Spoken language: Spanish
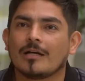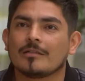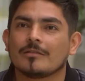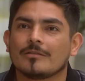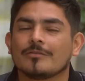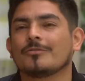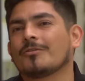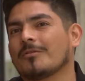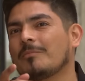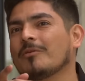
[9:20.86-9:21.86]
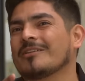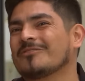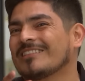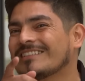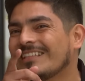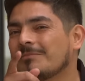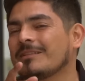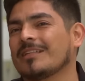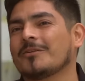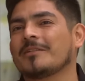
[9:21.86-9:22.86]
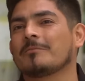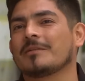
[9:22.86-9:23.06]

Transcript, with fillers: Ah, yo creo que es porque no te estás alimentando bien.